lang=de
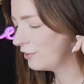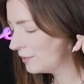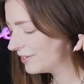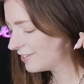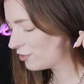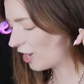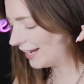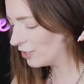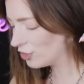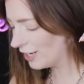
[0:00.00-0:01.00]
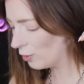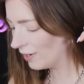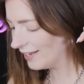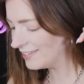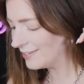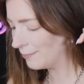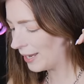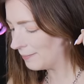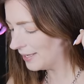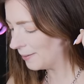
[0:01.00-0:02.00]
Feministische Einstellung ist
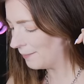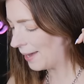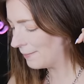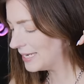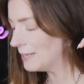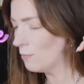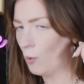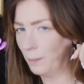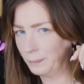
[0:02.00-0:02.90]
bei mir bare Minimum.